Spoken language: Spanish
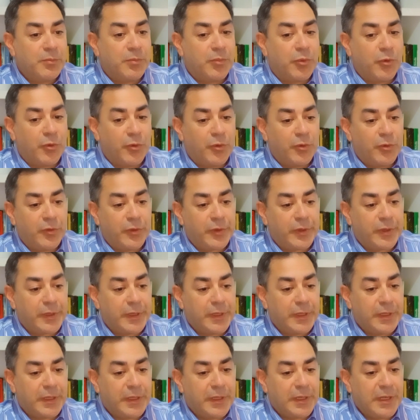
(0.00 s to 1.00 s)

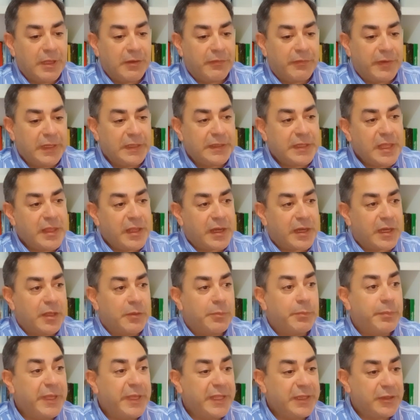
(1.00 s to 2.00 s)
por eh, la falta de
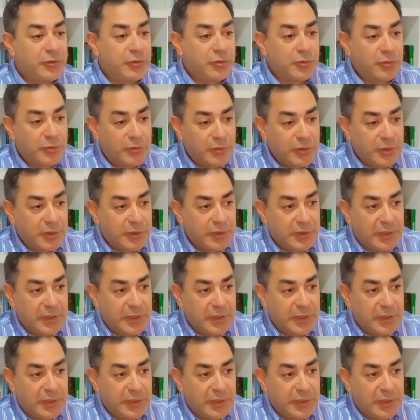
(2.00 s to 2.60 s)
respeto